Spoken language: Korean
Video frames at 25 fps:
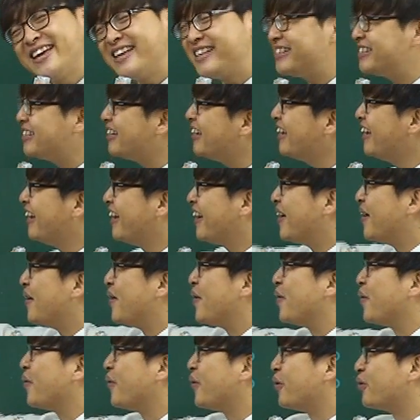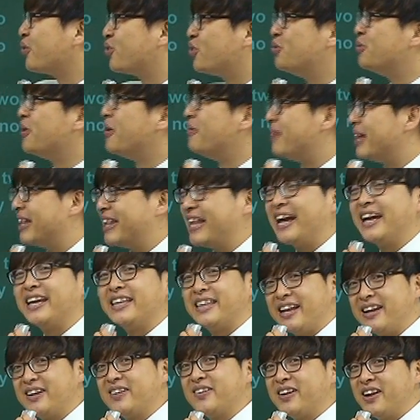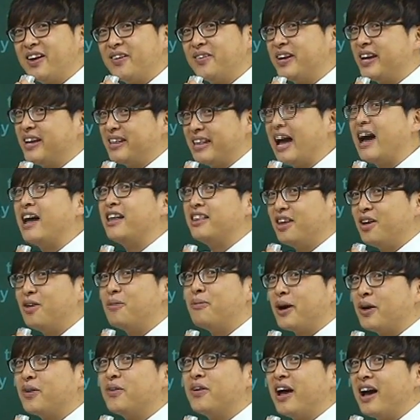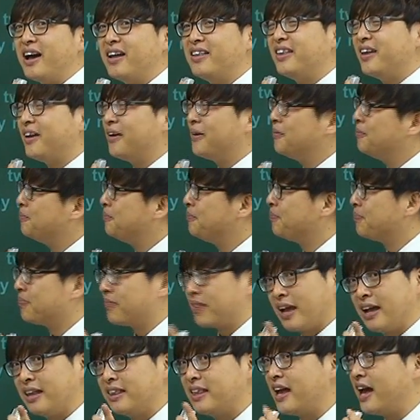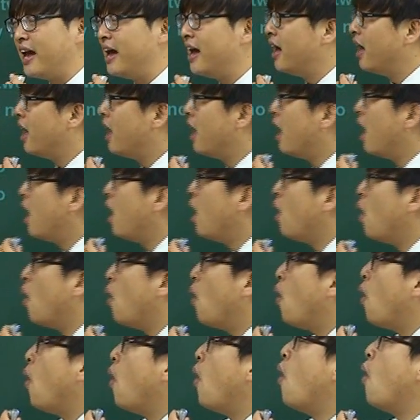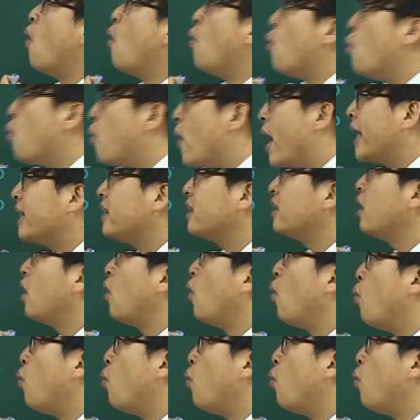얘기했지? 요거 두 번 만나게 될 거라고. 예, 나왔네요. 바로 나왔네요. 간다. What